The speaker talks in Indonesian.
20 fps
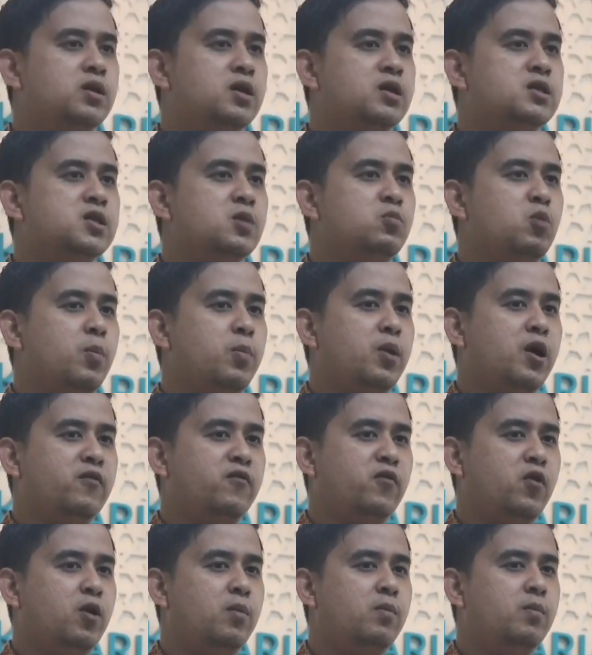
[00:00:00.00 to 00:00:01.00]
di semua
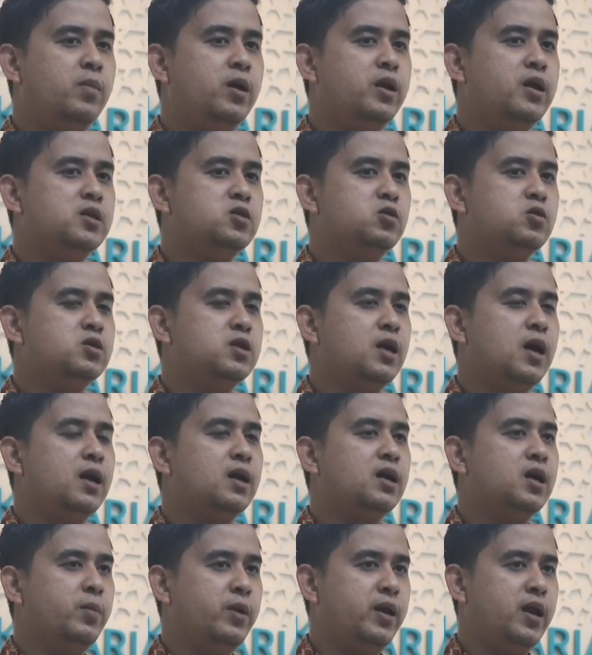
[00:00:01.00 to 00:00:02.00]
platform media
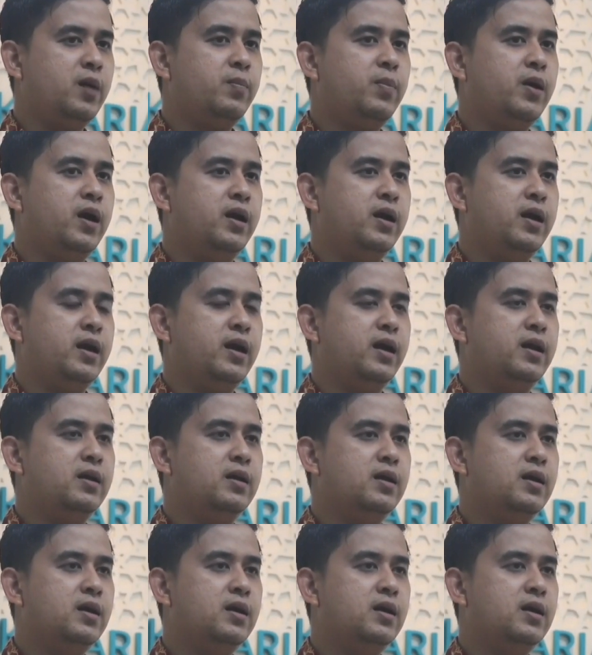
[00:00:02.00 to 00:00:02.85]
sosial Kemenak Pangandaran.